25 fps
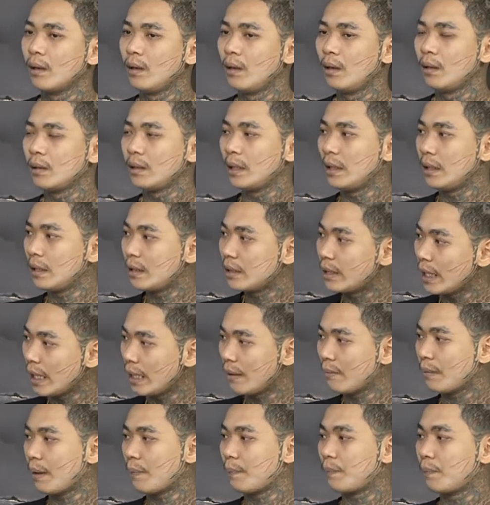จริง ๆ
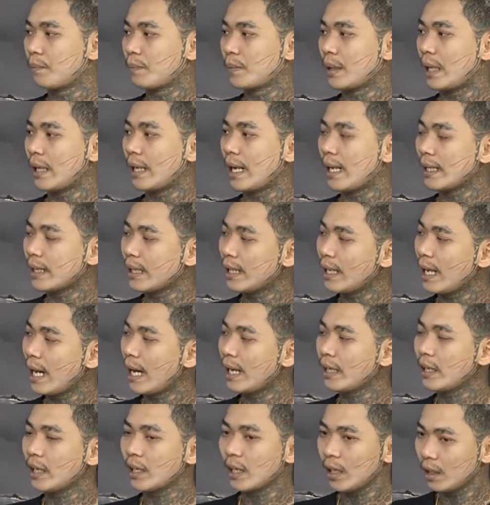แบบใจร้ายใจร้าย
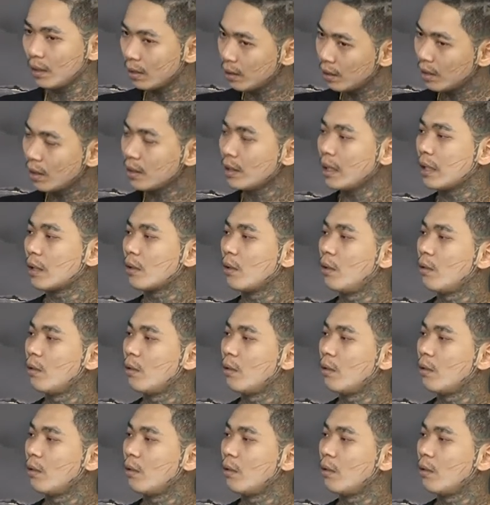หน่อยก็ก็ติดคุก